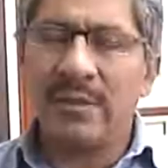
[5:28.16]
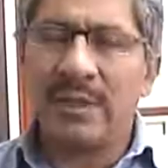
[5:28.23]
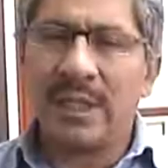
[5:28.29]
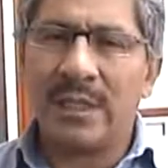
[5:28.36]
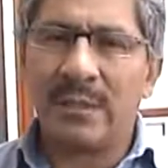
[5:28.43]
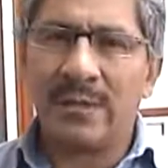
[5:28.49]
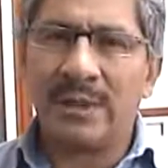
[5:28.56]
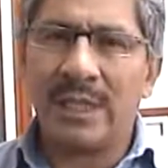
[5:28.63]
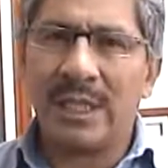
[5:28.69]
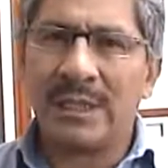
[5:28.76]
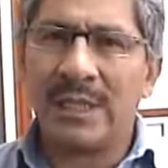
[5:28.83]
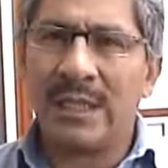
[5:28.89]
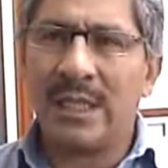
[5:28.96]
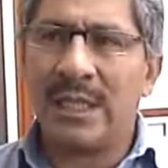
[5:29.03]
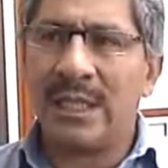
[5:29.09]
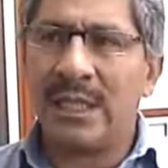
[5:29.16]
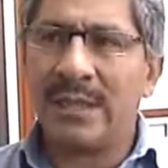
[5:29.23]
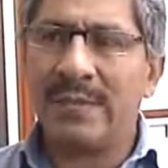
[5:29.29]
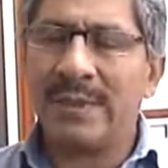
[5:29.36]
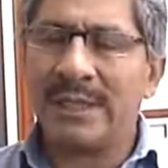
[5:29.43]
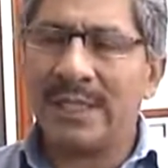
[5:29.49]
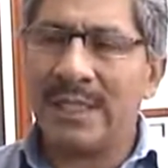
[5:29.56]
Tenemos que
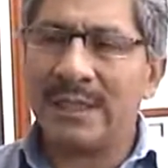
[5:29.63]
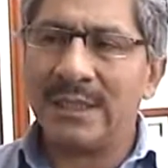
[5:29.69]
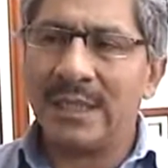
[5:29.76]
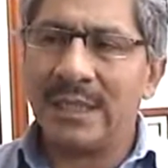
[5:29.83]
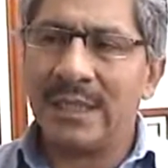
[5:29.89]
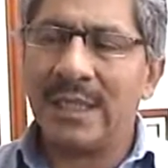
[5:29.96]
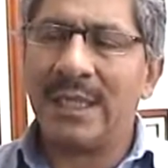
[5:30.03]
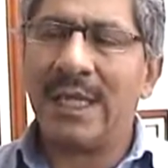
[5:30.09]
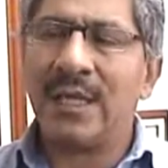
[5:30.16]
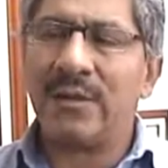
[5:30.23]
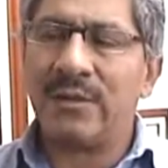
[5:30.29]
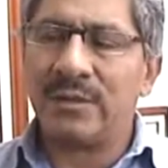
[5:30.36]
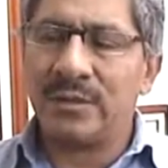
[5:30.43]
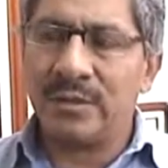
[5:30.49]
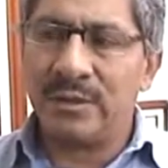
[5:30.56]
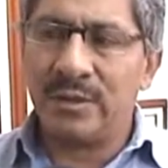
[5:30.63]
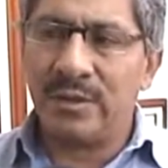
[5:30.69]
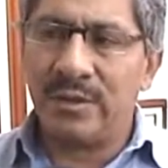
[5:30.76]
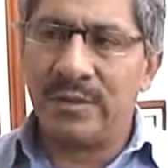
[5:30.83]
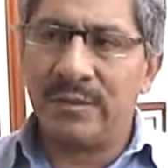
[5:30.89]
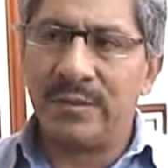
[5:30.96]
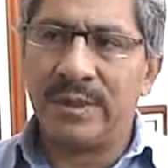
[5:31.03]
empezar a hacer la
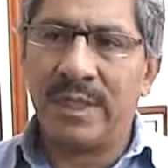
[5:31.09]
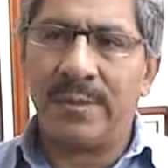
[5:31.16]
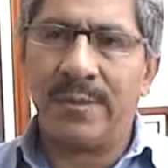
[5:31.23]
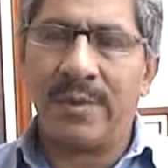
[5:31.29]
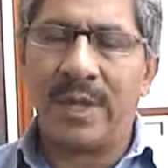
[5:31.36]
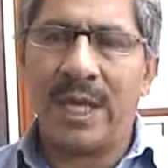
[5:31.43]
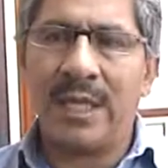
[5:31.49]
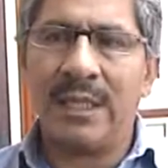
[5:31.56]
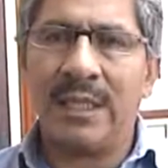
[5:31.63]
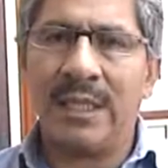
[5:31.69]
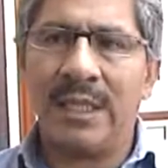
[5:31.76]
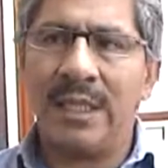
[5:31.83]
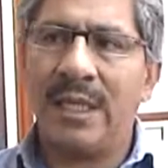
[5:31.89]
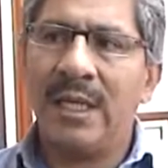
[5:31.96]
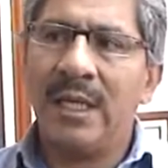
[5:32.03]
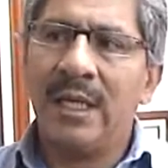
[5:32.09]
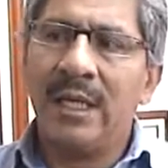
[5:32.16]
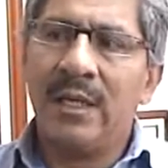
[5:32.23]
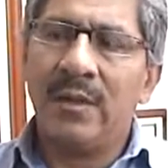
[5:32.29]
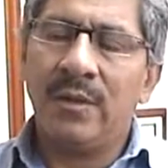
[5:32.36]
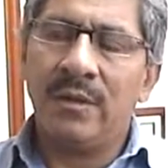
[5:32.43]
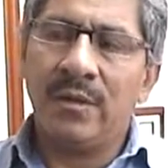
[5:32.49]
construcción temporal de
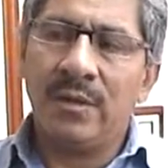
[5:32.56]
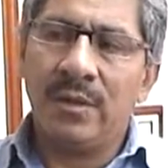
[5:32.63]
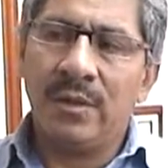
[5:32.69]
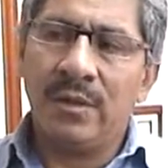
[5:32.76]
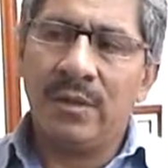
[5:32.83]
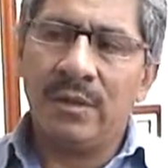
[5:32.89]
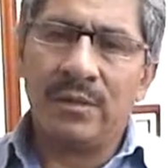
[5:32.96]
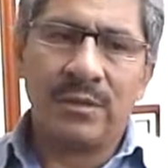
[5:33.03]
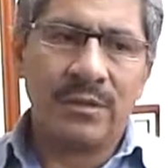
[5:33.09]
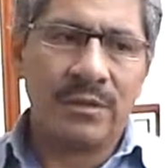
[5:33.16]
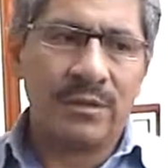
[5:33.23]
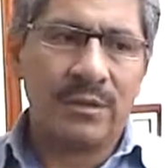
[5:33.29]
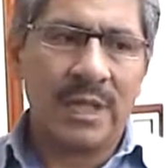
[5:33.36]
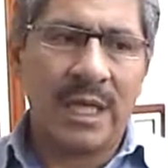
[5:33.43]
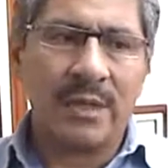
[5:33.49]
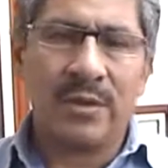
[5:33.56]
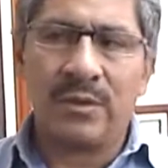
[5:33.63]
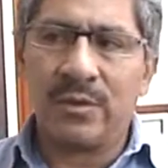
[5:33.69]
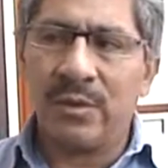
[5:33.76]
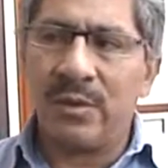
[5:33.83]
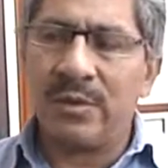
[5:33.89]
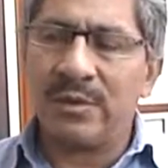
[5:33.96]
unos
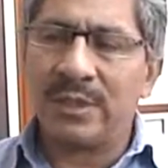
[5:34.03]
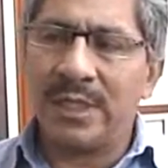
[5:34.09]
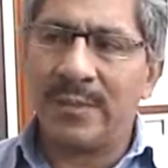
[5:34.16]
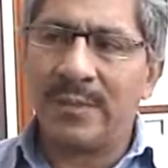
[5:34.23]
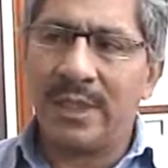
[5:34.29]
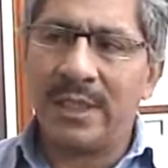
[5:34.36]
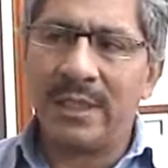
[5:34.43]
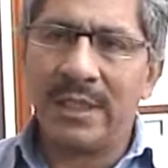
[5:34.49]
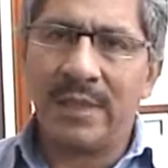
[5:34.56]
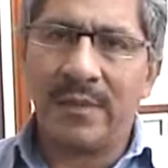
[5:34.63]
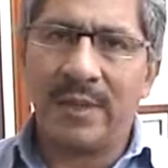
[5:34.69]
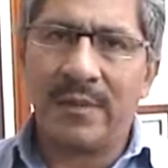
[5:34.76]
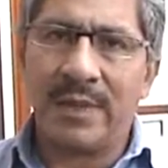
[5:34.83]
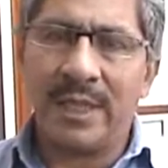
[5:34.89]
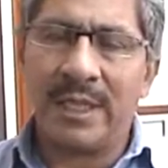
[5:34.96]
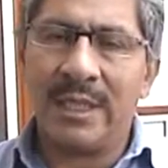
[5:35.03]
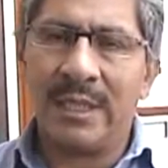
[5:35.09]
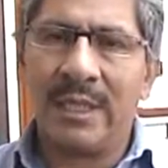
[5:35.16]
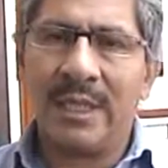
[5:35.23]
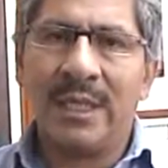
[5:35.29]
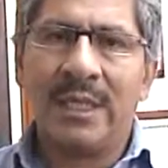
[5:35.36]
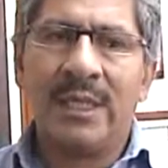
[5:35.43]
agrotubos que puedan evacuar el,
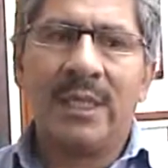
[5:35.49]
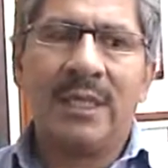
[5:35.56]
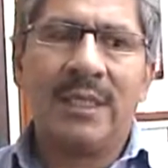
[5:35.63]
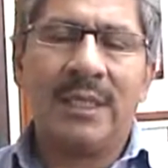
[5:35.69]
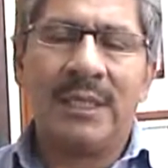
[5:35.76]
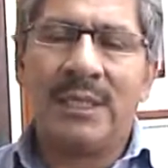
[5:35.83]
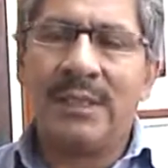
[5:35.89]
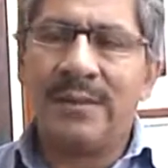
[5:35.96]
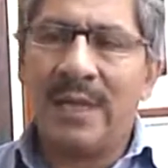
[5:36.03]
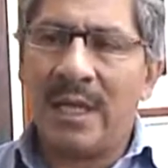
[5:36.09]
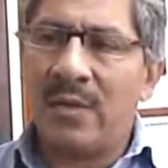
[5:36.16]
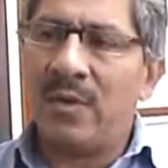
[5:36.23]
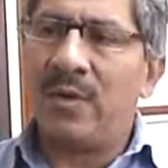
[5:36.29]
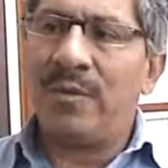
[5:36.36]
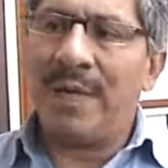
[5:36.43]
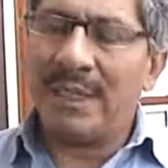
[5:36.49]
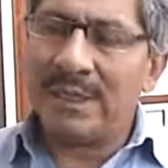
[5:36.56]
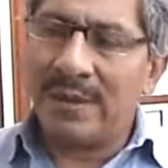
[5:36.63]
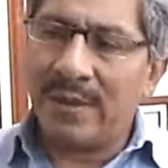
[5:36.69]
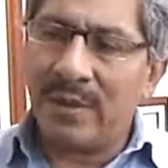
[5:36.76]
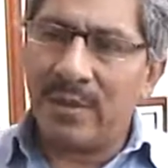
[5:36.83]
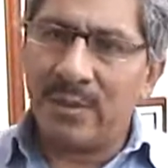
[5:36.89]
lixiviado lo más
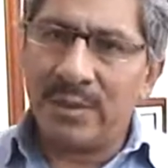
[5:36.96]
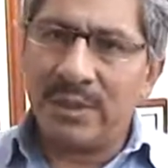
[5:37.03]
abajo